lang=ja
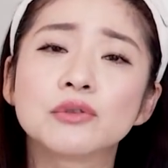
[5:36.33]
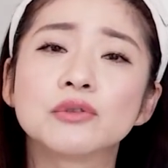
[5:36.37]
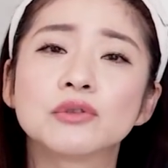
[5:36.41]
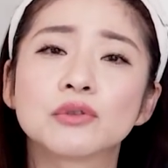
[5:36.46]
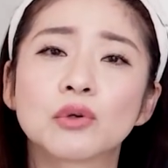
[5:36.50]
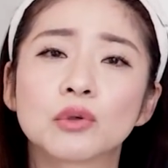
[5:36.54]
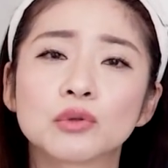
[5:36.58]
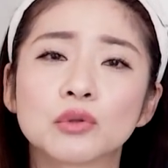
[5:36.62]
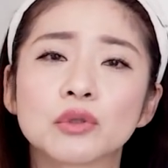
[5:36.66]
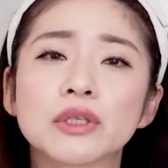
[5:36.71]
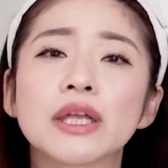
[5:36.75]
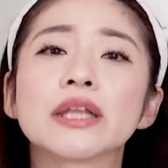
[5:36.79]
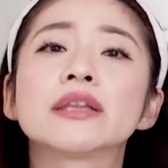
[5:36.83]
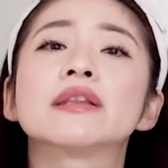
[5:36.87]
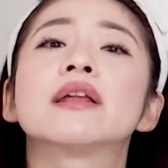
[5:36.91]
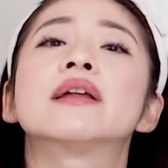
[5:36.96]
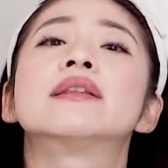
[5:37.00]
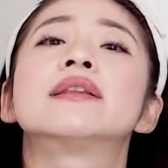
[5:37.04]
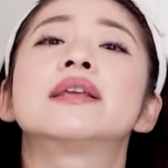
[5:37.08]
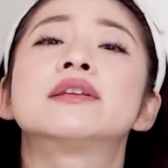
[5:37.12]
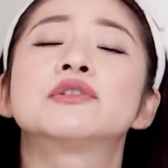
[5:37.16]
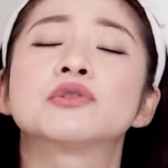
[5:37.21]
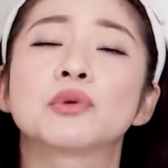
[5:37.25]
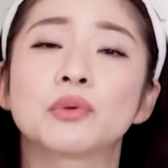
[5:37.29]
うことだったん
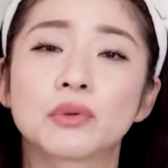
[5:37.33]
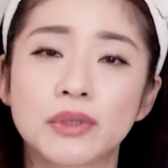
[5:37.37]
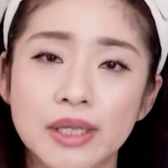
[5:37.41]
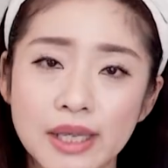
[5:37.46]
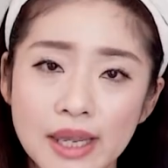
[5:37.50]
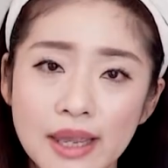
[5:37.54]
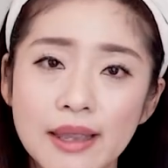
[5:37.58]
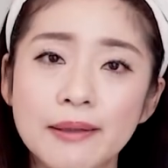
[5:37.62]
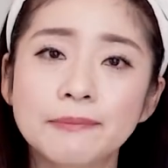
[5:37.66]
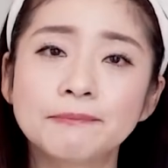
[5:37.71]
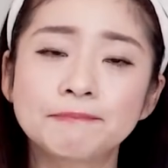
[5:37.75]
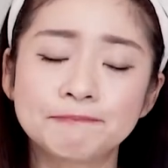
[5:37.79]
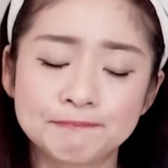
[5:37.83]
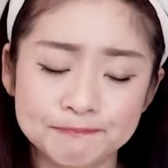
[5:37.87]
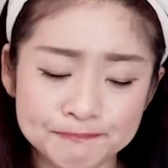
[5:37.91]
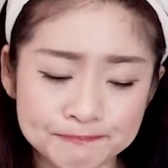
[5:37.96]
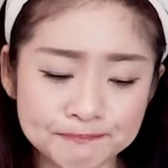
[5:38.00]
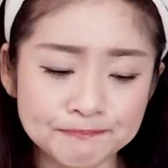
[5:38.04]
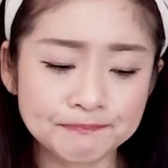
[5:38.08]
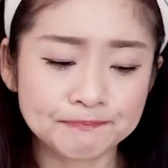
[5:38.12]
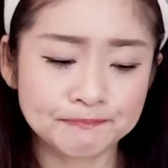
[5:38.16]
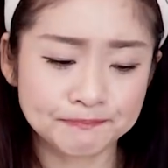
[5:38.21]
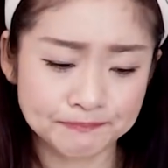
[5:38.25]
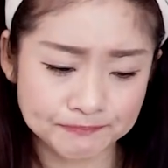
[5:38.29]
でしょうね。う
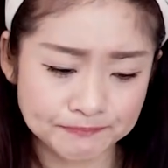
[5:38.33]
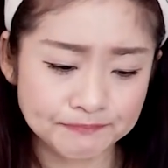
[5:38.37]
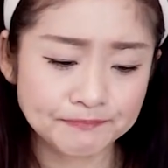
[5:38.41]
ん。